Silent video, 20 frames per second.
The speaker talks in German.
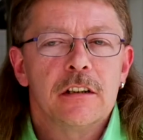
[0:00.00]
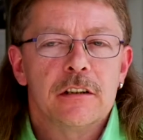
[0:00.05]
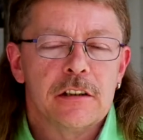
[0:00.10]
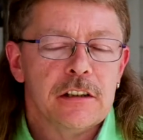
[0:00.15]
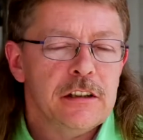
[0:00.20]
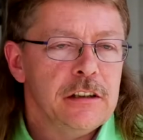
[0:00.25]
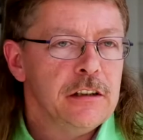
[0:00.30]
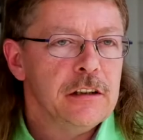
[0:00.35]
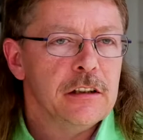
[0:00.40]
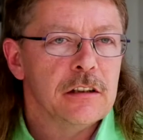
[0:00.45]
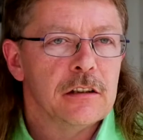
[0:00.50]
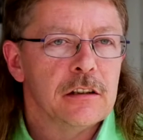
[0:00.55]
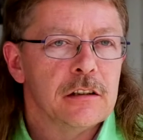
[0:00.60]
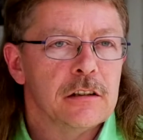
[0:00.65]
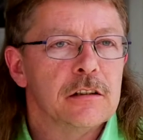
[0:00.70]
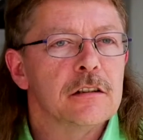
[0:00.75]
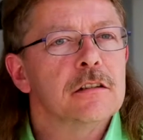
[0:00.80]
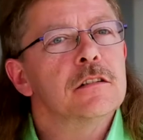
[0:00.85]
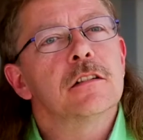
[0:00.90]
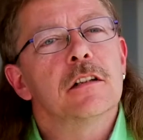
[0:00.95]
Die äh,
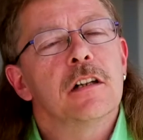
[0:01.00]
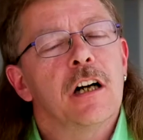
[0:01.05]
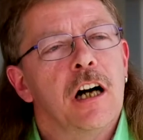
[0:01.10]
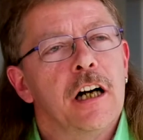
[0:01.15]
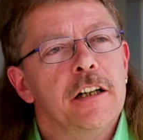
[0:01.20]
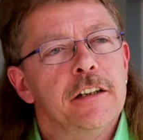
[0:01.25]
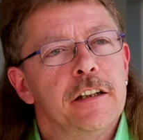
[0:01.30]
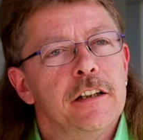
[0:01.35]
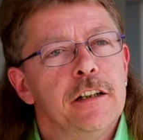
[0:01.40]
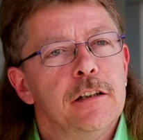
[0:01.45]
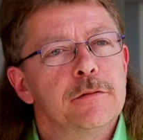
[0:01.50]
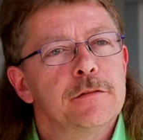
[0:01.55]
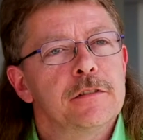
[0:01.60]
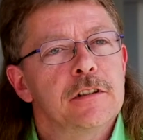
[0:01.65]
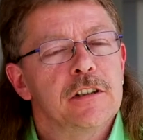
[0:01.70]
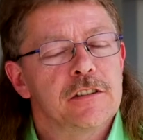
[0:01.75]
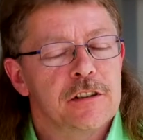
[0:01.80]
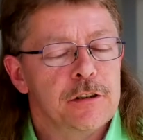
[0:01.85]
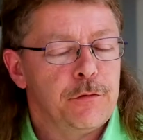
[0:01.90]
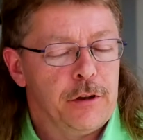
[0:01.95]
eine Hälfte,
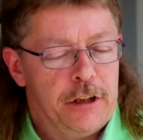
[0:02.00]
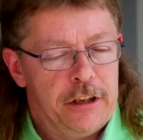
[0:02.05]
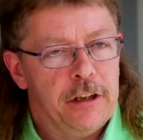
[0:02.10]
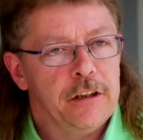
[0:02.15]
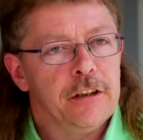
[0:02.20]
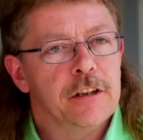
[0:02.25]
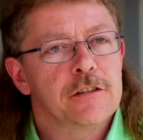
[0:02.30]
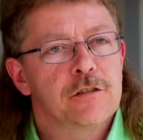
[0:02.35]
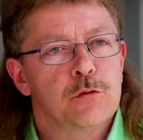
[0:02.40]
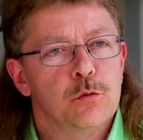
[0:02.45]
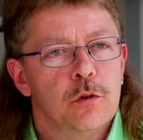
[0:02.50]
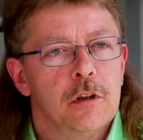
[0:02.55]
also sie feiern jetzt